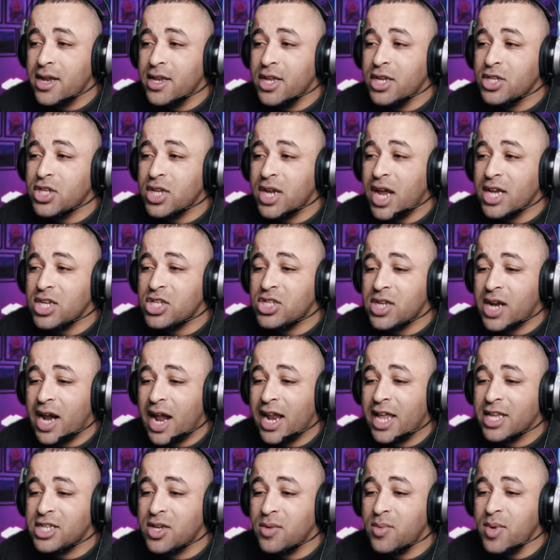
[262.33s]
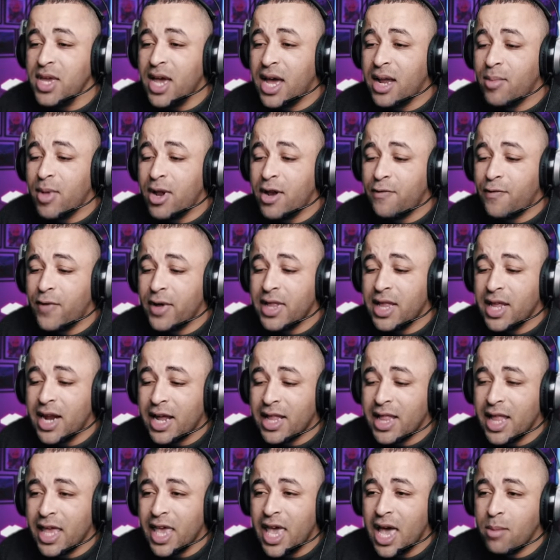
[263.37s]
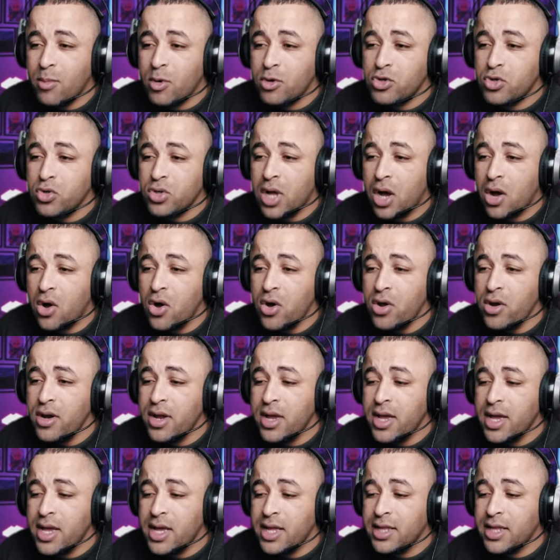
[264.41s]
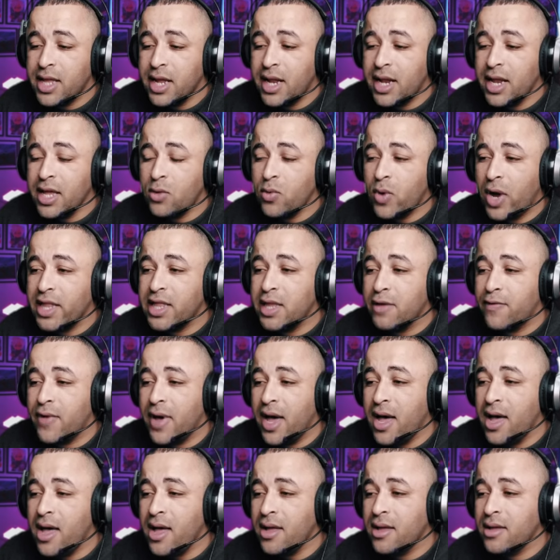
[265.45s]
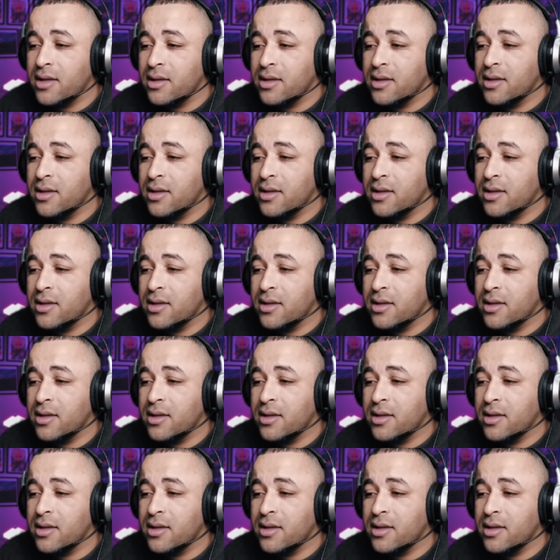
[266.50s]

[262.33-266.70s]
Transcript: نيجي ناشر على جميع الملفات اللي راح تلاقيها موجوده هون ديليت واحذفها